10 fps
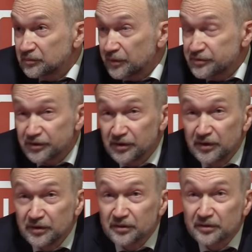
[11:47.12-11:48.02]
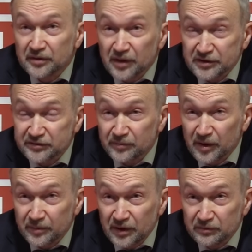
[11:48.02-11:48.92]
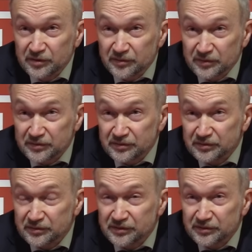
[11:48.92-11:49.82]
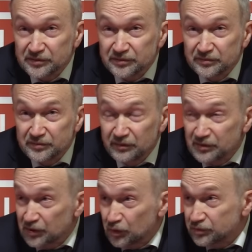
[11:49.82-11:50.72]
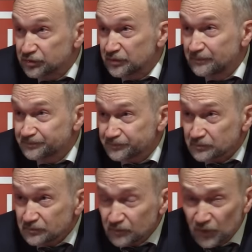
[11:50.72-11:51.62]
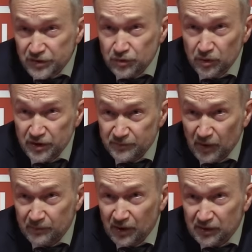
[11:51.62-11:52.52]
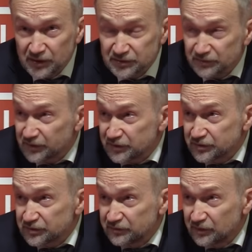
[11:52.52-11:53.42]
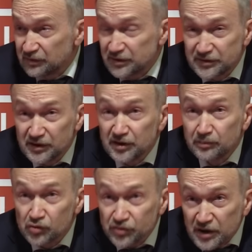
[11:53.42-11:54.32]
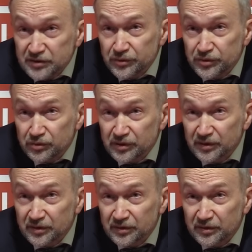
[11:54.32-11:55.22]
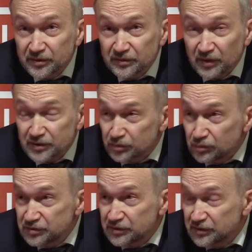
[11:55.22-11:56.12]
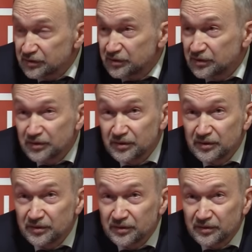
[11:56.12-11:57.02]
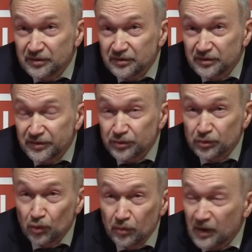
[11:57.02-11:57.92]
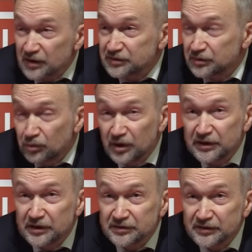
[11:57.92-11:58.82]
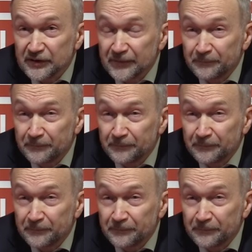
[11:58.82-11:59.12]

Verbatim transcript: Вообще э, классовая борьба, вот это, э, так сказать, вывод о том, что история есть борьба классов, это же выводы сделали буржуазные ученые, французские, еще до Маркса, до Энгельса.